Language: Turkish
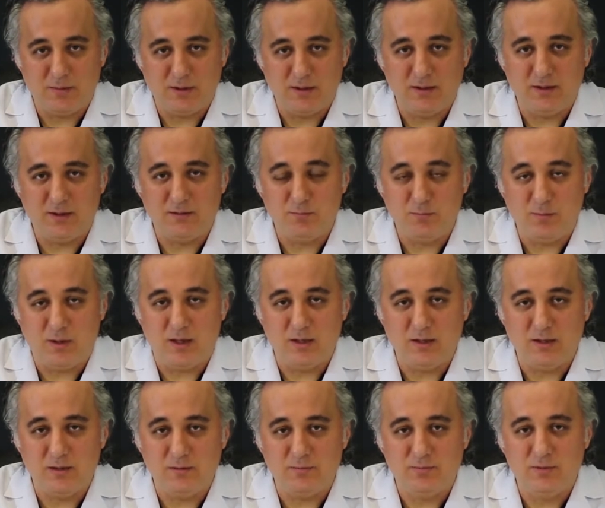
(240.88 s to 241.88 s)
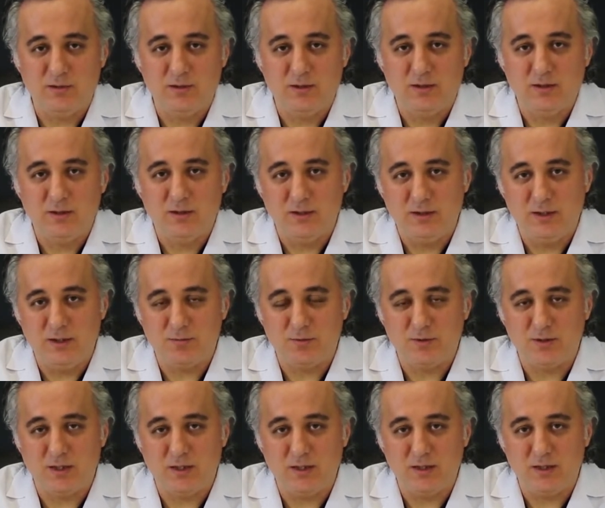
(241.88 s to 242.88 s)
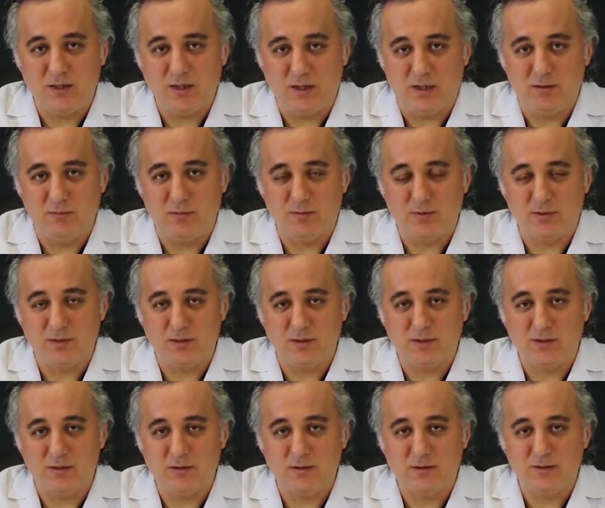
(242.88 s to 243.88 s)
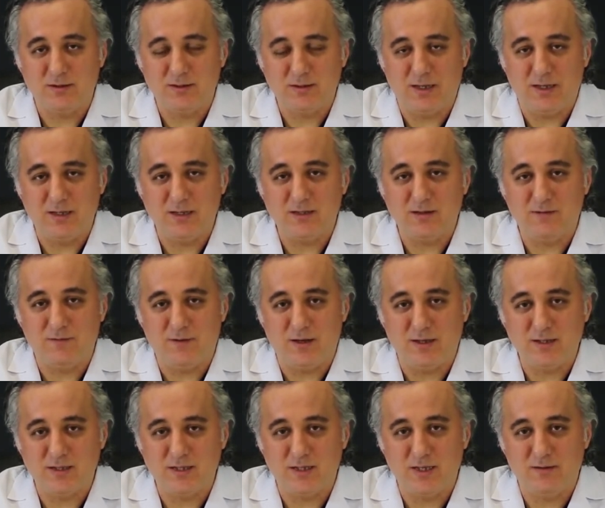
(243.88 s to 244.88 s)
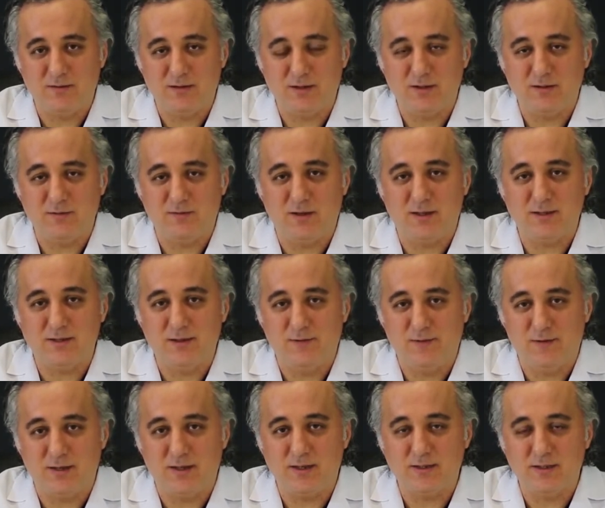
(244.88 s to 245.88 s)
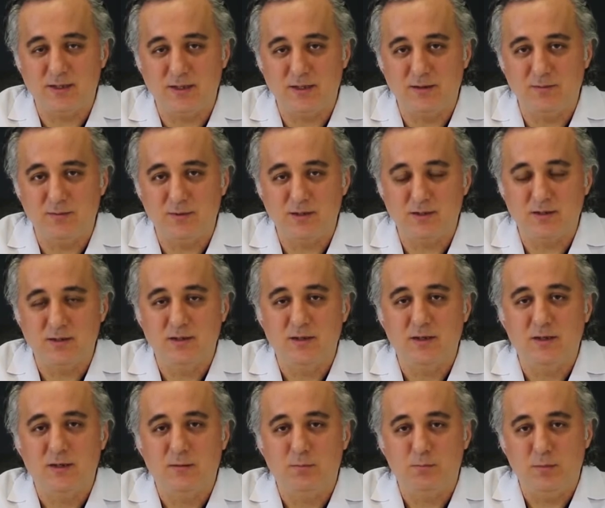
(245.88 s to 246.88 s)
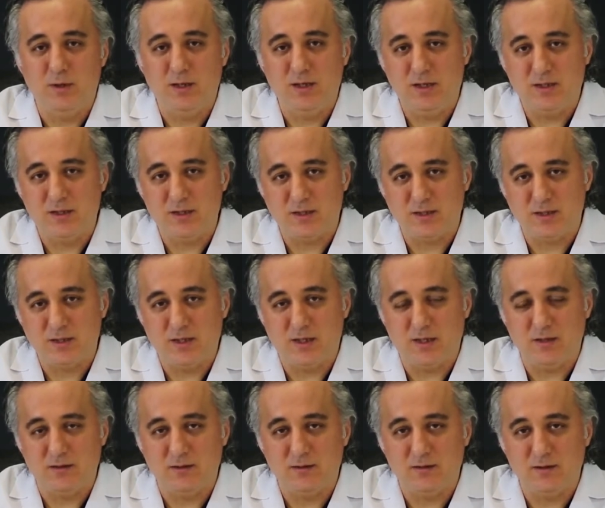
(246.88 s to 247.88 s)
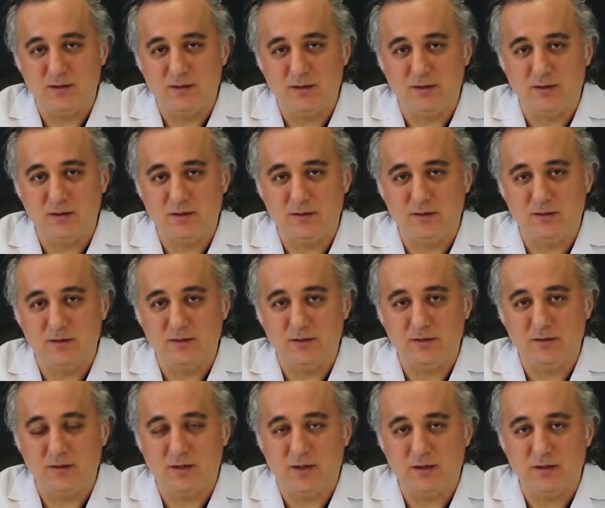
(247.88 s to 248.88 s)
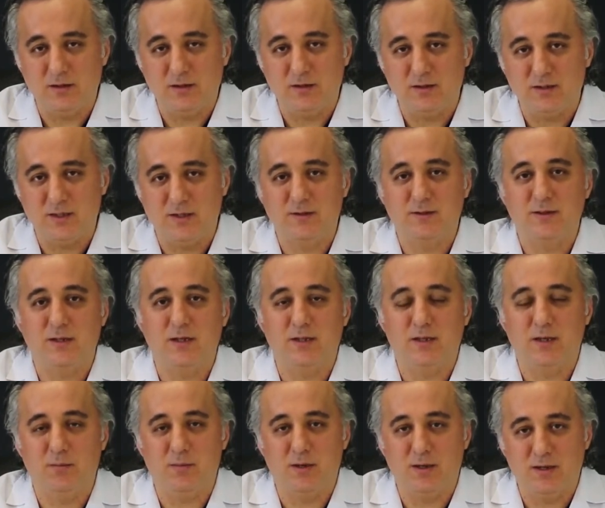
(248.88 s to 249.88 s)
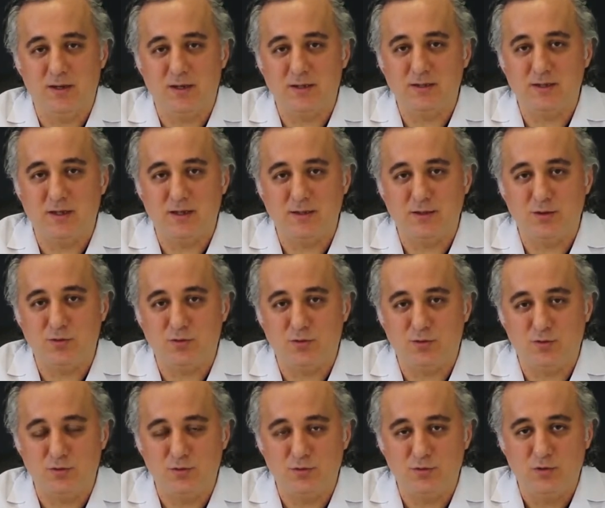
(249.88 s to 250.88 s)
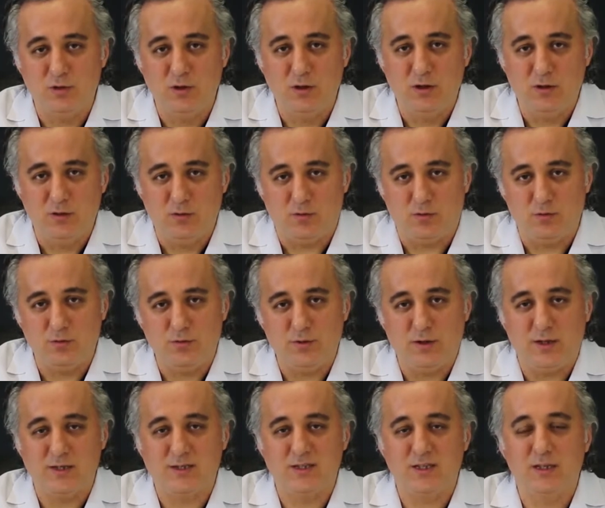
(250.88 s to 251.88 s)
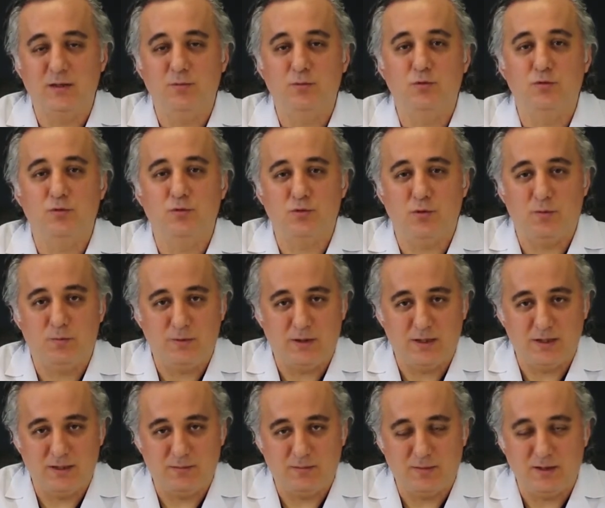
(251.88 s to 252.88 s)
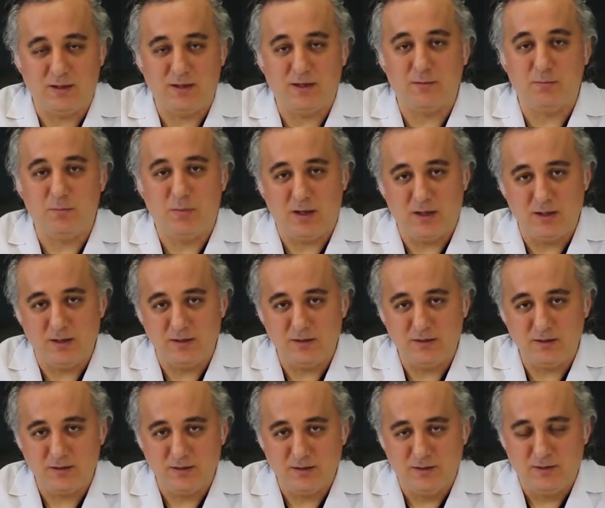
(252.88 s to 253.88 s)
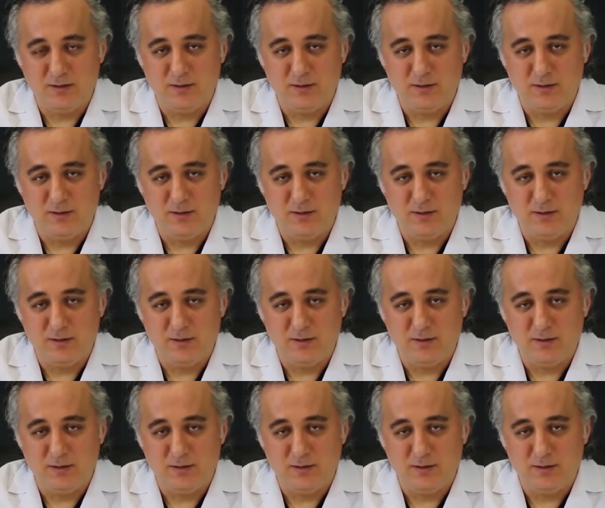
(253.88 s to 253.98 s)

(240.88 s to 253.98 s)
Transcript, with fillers: damarların bağlanıp hiçbir şekilde kalmamasıdır. Sadece vaz çevresi, vaz deferans dediğimiz meniyi taşıyan kanalın çevresindeki damarlar sadece korunur. Onun haricindeki bütün toplar damarlar bağlanır.